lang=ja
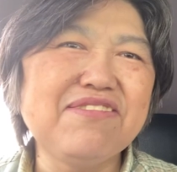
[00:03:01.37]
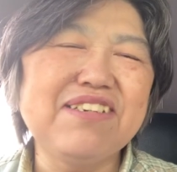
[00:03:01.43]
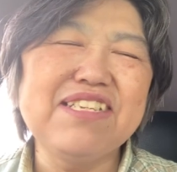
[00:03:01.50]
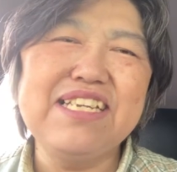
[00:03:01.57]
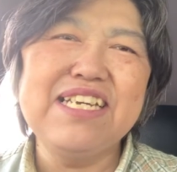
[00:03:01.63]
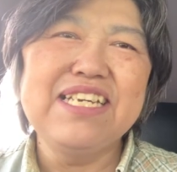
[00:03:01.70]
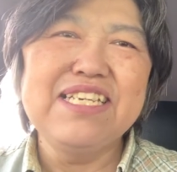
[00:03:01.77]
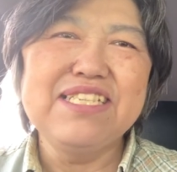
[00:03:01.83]
が
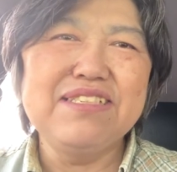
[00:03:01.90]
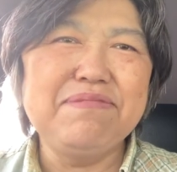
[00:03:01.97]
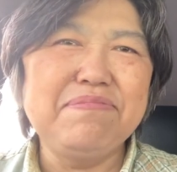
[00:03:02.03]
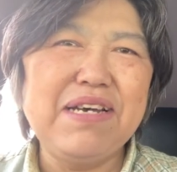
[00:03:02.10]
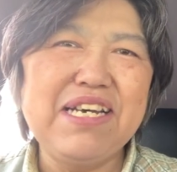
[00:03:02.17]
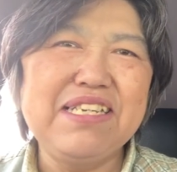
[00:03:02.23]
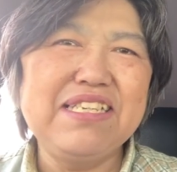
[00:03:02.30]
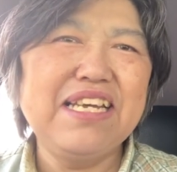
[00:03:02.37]
ね、
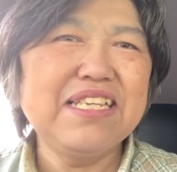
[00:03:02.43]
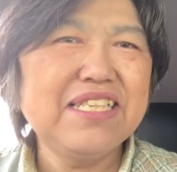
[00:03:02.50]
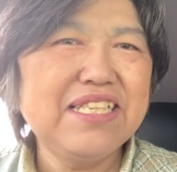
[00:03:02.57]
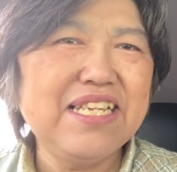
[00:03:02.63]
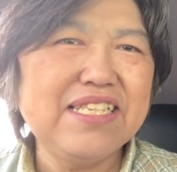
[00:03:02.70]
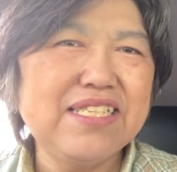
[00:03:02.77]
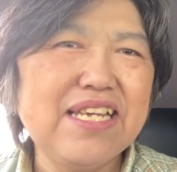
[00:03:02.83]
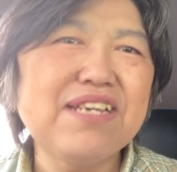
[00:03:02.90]
まあ、やっ
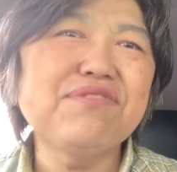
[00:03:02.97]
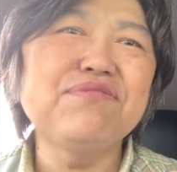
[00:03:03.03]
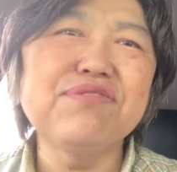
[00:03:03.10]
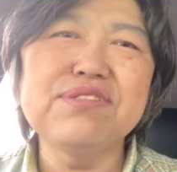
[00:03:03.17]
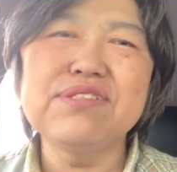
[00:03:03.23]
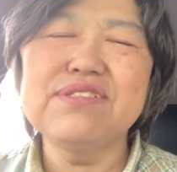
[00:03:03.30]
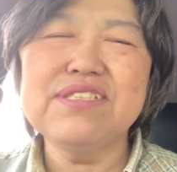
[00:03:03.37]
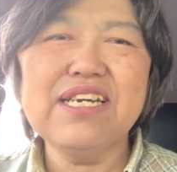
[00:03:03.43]
て成功
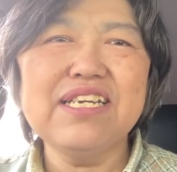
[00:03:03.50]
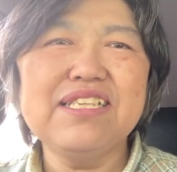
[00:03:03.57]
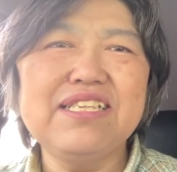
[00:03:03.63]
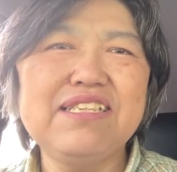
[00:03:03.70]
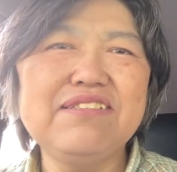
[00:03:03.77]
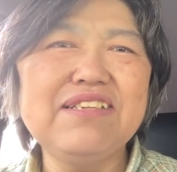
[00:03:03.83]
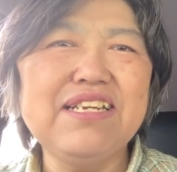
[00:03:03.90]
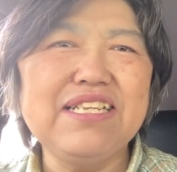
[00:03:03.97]
するかって
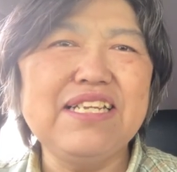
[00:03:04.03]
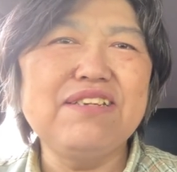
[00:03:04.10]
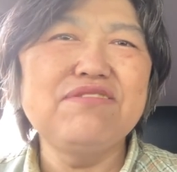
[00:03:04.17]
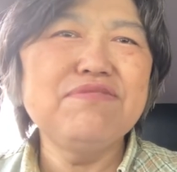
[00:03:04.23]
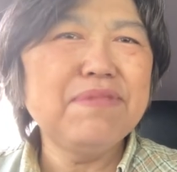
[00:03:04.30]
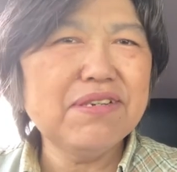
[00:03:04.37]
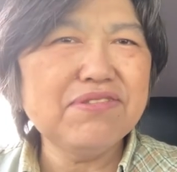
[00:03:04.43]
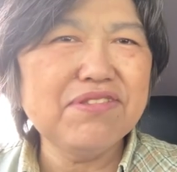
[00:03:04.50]
言ったらね、う
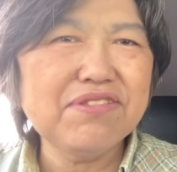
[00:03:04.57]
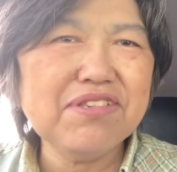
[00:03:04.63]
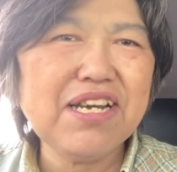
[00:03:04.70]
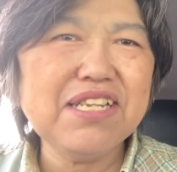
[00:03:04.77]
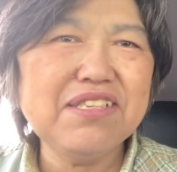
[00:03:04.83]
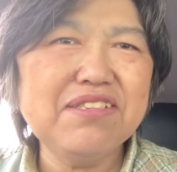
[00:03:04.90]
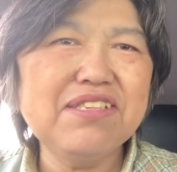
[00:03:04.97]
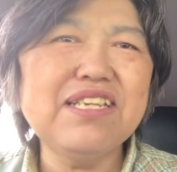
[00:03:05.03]
まくいく
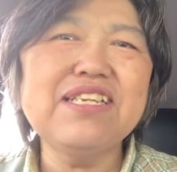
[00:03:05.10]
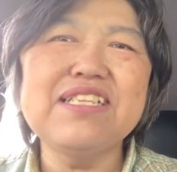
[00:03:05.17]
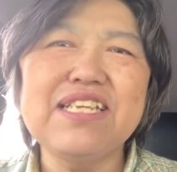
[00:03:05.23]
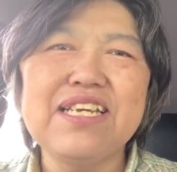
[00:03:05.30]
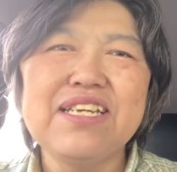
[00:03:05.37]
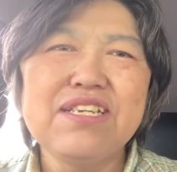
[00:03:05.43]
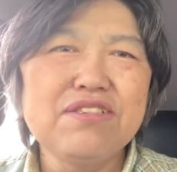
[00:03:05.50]
かって言ったらね、